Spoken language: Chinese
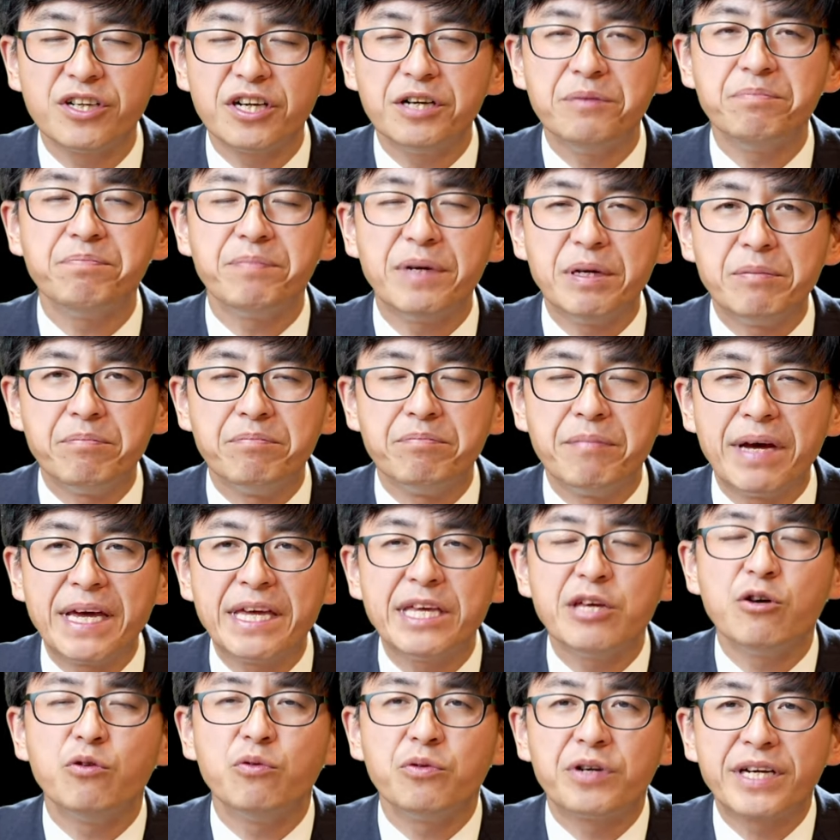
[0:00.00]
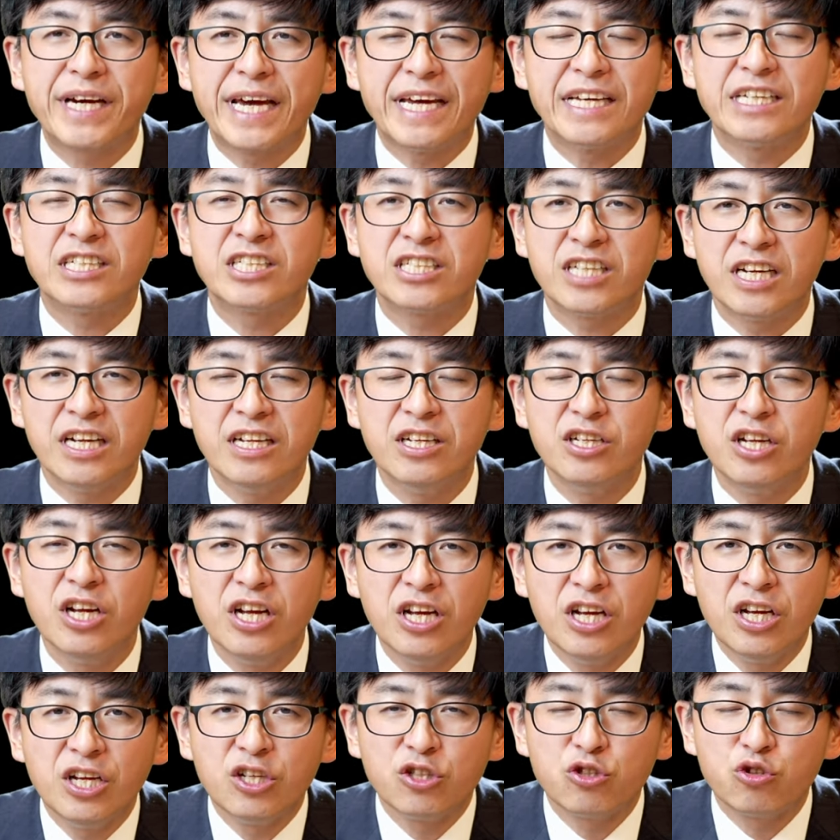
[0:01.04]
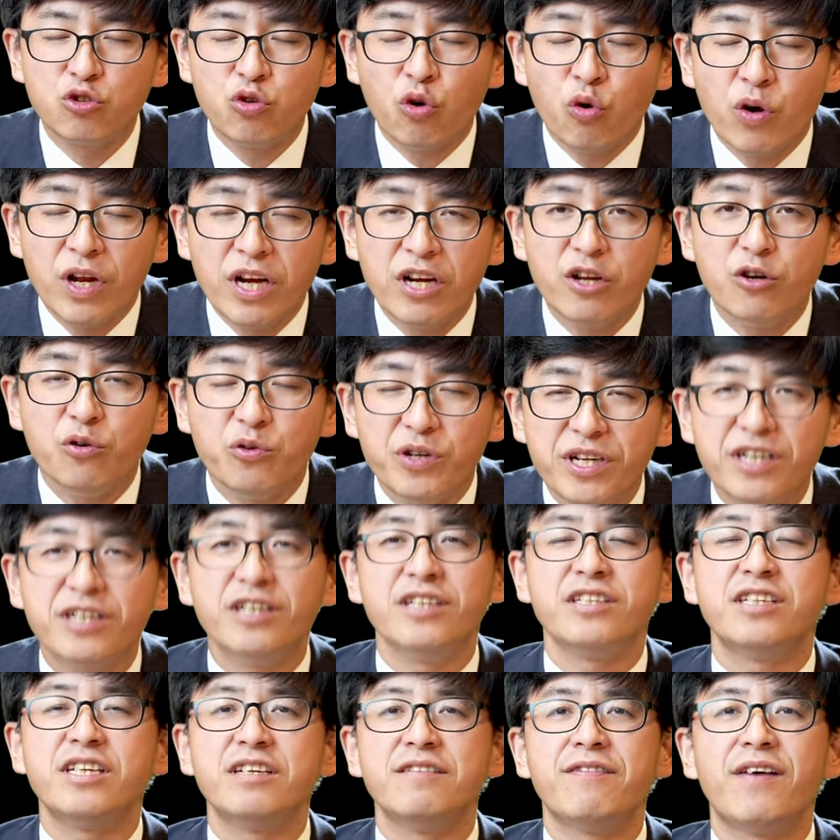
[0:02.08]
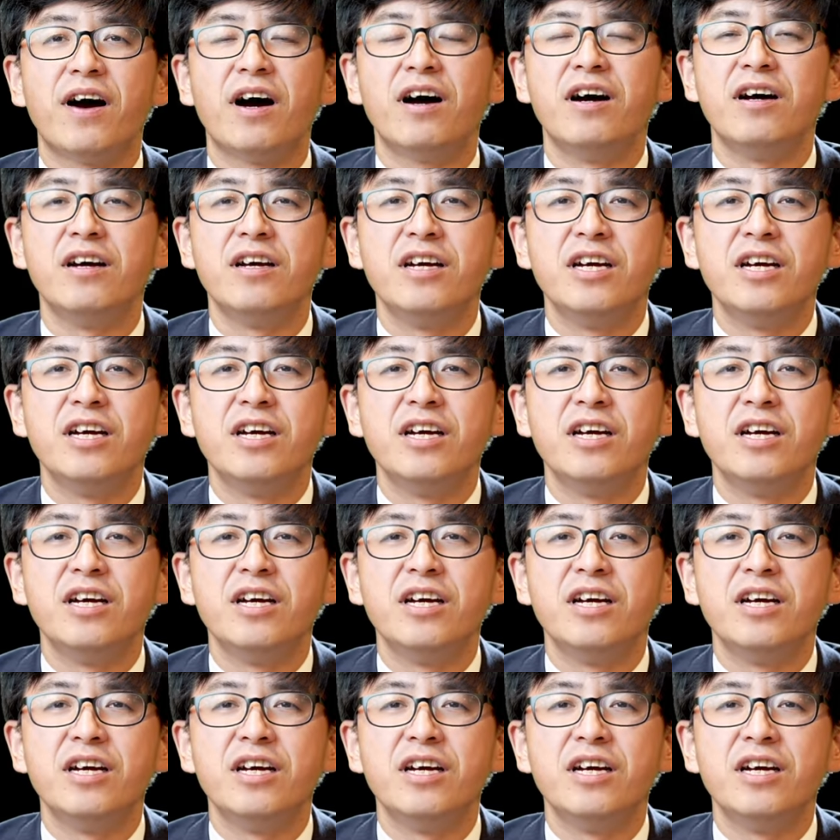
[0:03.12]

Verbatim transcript: 根本没有给神存留任何地方，